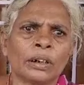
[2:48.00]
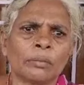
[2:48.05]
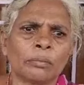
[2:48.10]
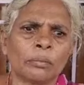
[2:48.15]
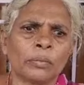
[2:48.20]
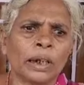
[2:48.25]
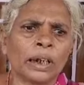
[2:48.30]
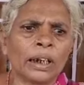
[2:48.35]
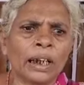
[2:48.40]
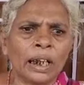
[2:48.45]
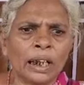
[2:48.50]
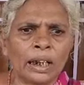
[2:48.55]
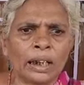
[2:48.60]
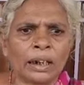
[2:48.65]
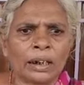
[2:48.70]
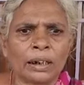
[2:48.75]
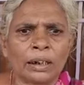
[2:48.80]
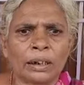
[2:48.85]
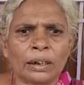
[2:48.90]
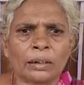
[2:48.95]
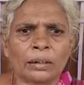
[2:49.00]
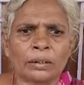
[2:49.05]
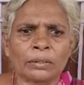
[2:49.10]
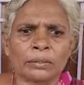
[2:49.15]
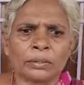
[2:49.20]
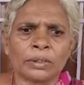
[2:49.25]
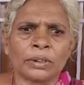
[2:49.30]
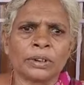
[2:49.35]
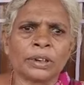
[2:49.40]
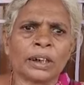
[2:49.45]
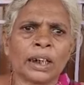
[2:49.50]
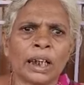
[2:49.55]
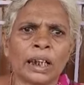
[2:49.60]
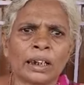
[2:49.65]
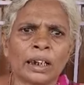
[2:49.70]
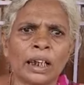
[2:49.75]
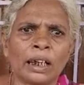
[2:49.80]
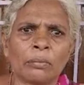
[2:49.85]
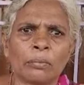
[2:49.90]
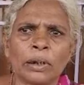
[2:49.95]
మళ్ళా ఇది కాక
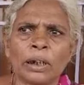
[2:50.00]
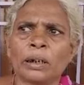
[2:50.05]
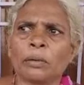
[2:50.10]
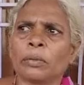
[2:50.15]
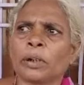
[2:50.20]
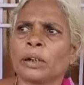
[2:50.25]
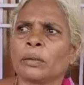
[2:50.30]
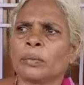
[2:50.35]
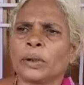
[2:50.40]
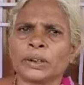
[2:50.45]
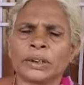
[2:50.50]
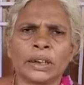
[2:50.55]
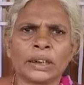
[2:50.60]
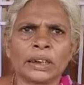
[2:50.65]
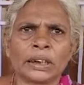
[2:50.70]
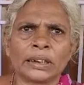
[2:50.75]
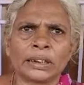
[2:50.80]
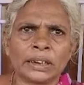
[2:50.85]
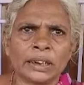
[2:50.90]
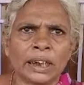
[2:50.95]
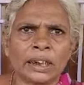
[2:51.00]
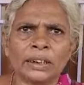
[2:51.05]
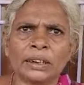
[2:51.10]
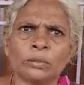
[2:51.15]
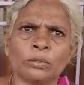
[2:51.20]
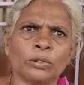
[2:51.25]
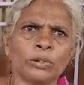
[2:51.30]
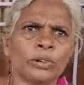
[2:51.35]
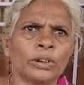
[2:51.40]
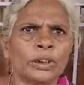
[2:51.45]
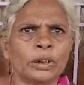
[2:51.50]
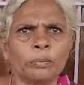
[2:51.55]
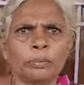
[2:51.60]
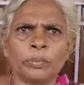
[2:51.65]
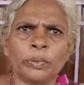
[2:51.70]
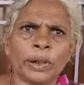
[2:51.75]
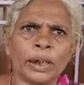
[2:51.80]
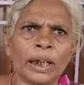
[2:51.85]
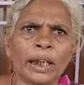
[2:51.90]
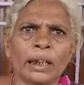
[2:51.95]
మళ్ళా బస్ ఎక్కించి అన్ని ఊర్లు
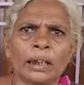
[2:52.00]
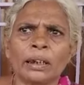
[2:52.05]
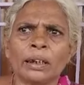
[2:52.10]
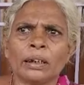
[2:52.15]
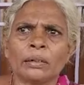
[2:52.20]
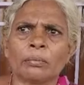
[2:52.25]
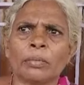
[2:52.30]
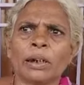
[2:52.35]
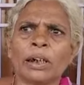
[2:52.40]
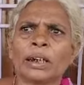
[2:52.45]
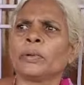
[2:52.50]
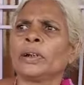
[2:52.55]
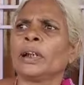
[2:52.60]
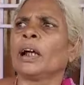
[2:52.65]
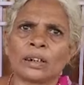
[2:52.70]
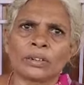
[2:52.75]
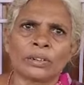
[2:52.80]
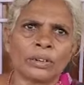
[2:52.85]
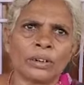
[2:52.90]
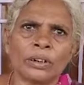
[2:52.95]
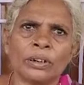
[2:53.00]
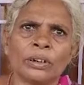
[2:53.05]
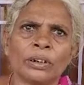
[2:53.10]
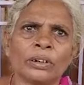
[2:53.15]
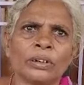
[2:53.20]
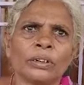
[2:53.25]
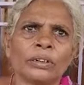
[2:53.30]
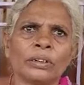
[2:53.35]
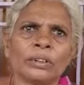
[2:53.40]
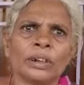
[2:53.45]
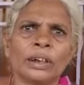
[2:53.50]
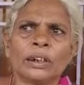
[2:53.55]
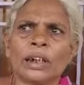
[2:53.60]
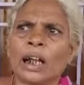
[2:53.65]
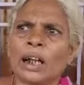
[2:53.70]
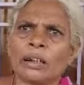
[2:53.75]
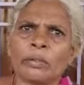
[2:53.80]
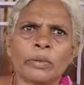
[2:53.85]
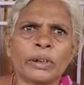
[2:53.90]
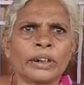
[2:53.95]
తిప్పి మళ్ళా నేను
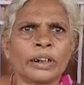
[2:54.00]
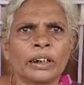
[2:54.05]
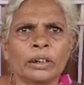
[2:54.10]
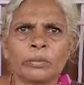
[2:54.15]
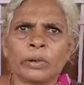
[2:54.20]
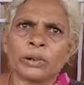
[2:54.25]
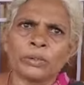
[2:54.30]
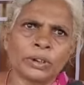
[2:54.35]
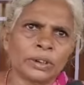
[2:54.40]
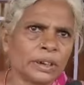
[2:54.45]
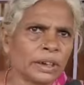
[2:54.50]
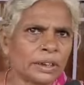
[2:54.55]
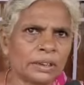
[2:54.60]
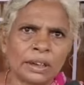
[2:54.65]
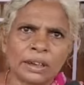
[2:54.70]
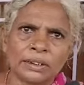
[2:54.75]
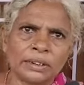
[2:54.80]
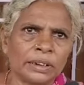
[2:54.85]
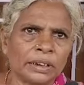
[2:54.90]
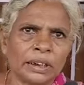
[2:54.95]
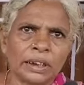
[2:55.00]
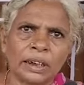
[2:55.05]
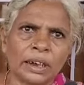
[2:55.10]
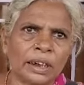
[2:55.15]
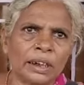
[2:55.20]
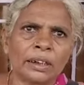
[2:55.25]
ఆడబడి ఆడబడి వచ్చేసిన ఇంటికి